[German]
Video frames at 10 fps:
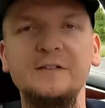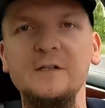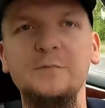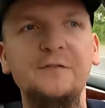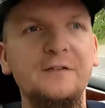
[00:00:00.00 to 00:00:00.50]
hat,
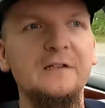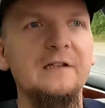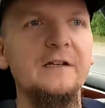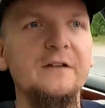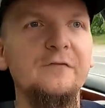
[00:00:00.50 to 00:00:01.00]
ein bisschen
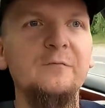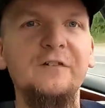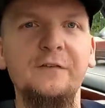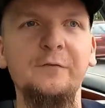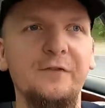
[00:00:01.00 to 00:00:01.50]
kleiner
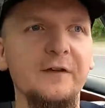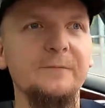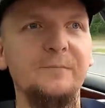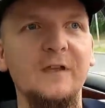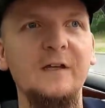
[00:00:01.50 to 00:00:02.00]
Fünfer zu
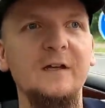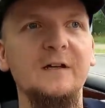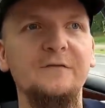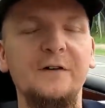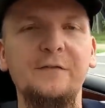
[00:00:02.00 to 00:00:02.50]
sein,
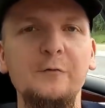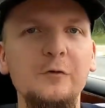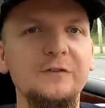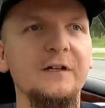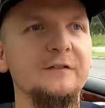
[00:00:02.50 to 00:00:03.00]

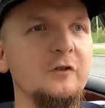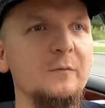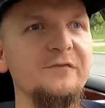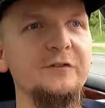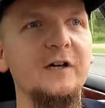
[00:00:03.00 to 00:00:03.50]
versucht hat,
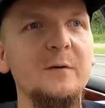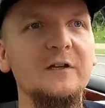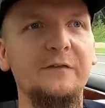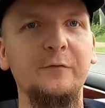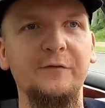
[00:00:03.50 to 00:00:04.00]

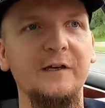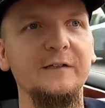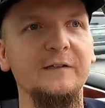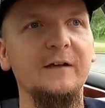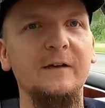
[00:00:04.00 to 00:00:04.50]
komfortabler zu
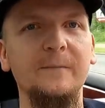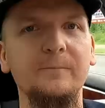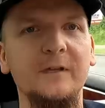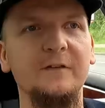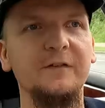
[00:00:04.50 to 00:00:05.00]
sein,
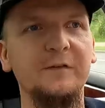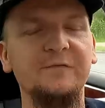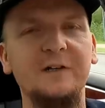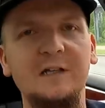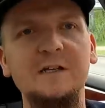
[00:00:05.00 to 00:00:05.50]
was im
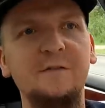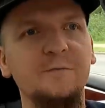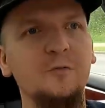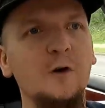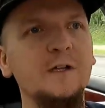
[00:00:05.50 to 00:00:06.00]
Vergleich
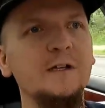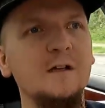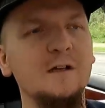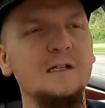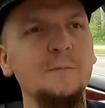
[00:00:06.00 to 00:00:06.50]
zum
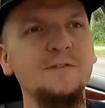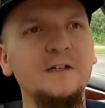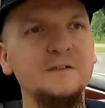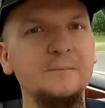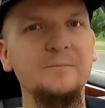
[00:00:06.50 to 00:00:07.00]
Vorgänger geklappt
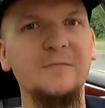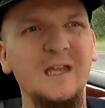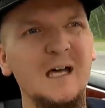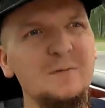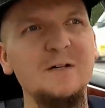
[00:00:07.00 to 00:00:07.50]
hat,
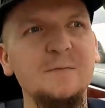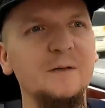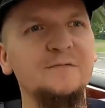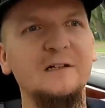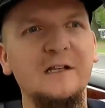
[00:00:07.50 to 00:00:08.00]
aber
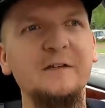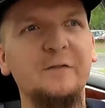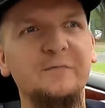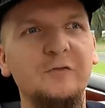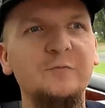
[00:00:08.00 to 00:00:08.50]
im Vergleich
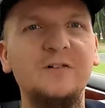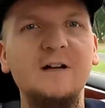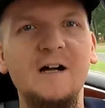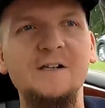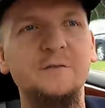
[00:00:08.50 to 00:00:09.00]
zum
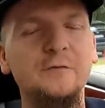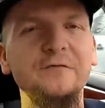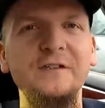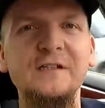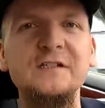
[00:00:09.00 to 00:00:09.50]
Fünfer halt
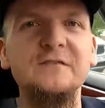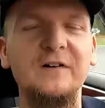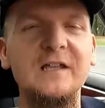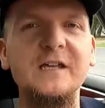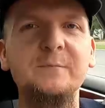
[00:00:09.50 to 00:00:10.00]
irgendwie nicht,
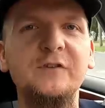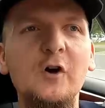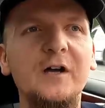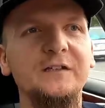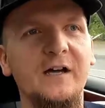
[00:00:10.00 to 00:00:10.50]
weil er eben
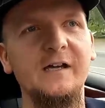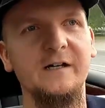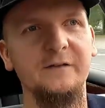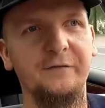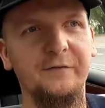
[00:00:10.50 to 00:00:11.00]
doch ein
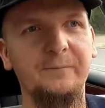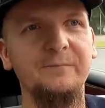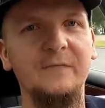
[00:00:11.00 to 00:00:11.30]
Dreier ist.